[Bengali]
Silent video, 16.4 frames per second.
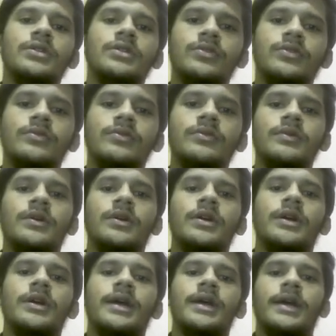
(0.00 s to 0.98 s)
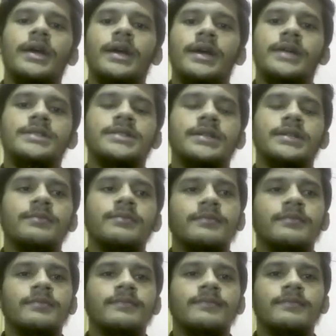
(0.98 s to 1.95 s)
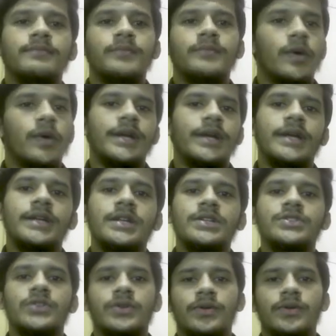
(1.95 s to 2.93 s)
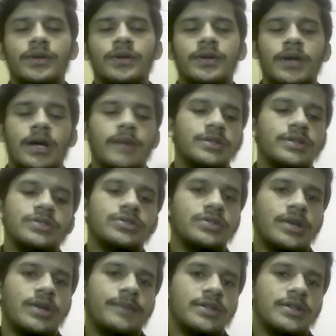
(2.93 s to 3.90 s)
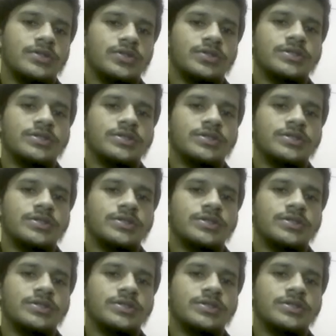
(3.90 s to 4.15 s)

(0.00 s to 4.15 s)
তো এই যে পলিটেকনিক যখন আমাদের আপনারা